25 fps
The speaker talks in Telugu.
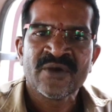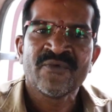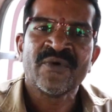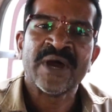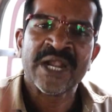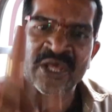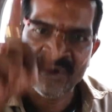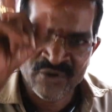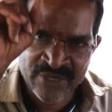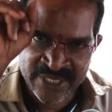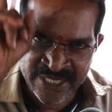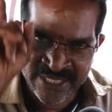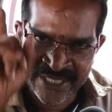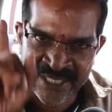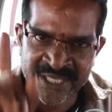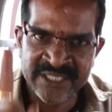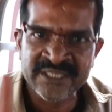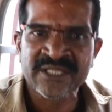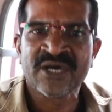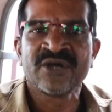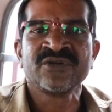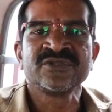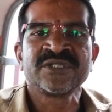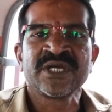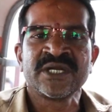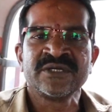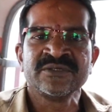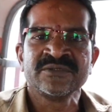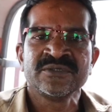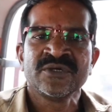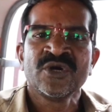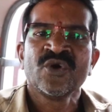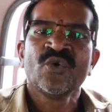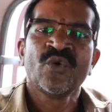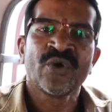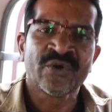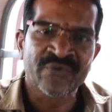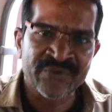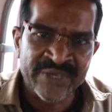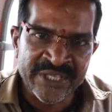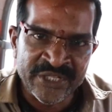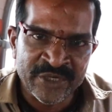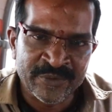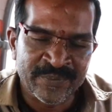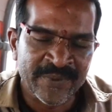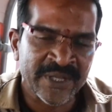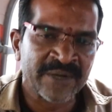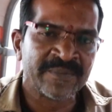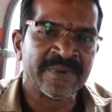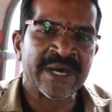వాడు ఒక్కడే తాగుతాడు ఒక వెయ్యి
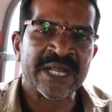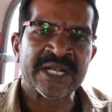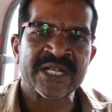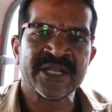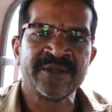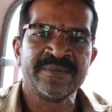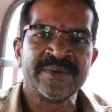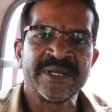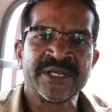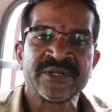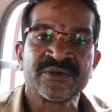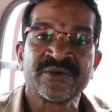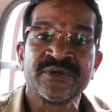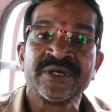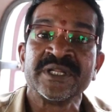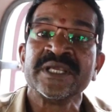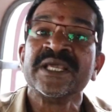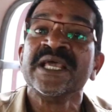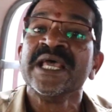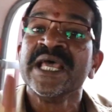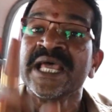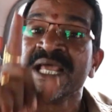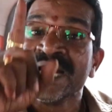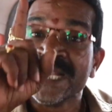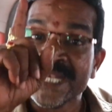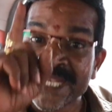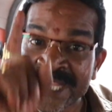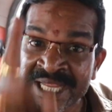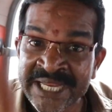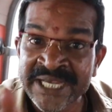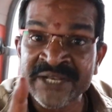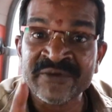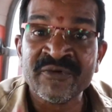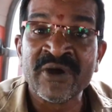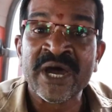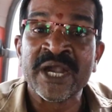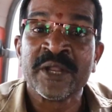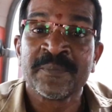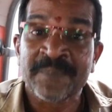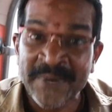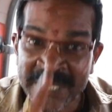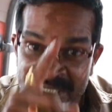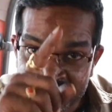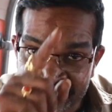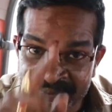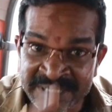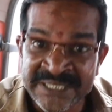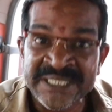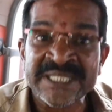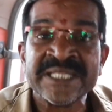రూపాయలు బాటిల్ పెట్టుకొని లేనివాడు
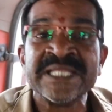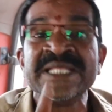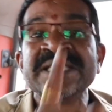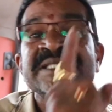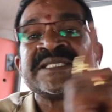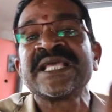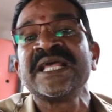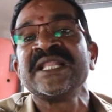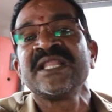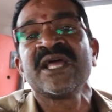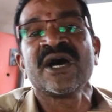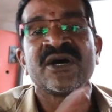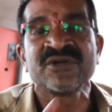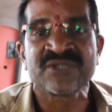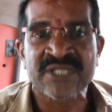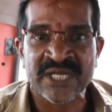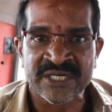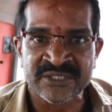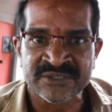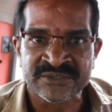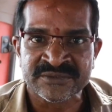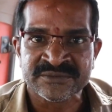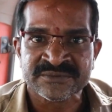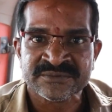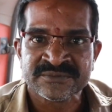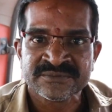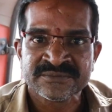పది మందిని తీసుకెళ్ళి తాగుతాడు